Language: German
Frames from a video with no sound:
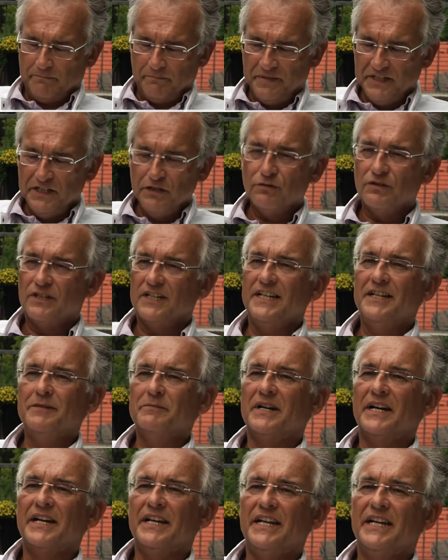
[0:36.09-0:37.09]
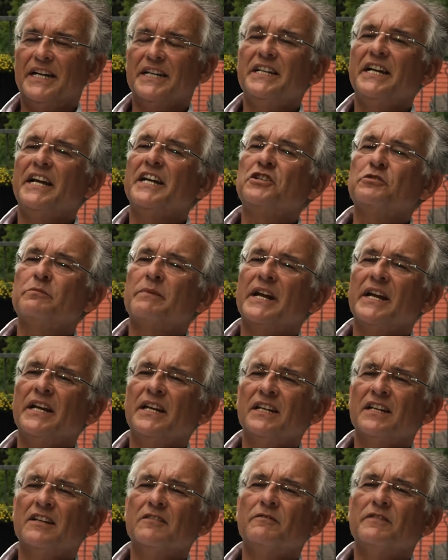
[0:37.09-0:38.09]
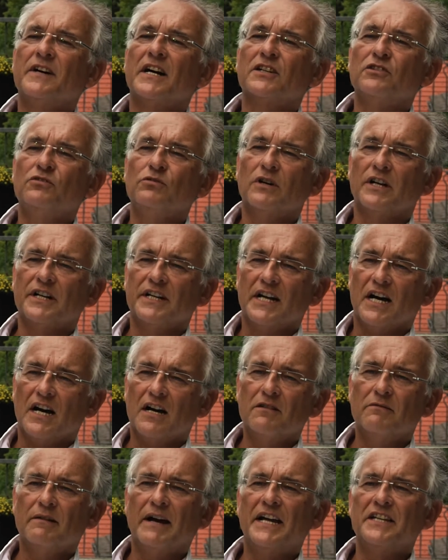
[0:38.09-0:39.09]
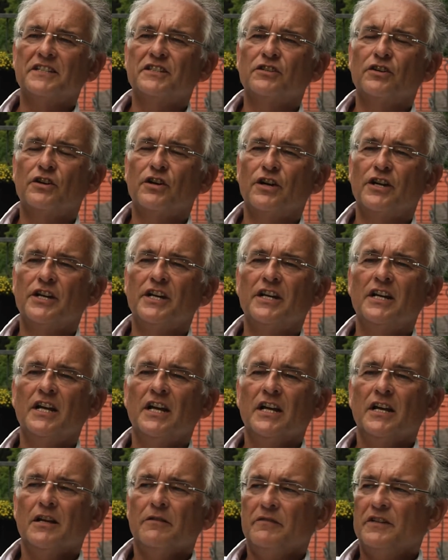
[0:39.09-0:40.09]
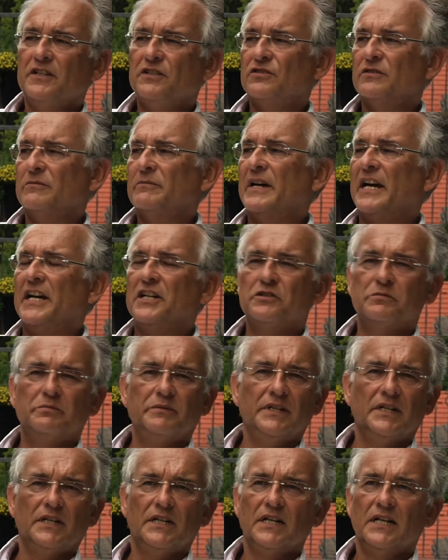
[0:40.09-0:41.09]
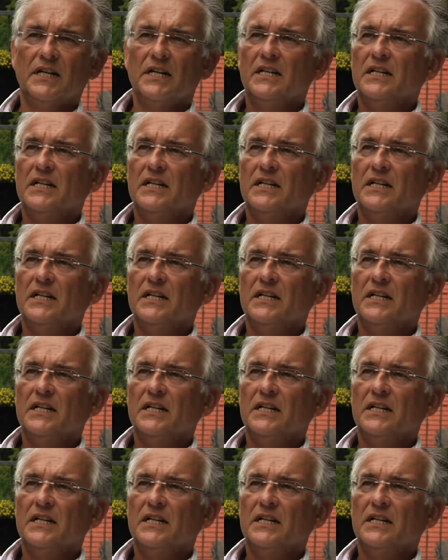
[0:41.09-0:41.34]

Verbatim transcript: Bioklima her die entsprechenden Faktoren nachweisen können, wie zum Beispiel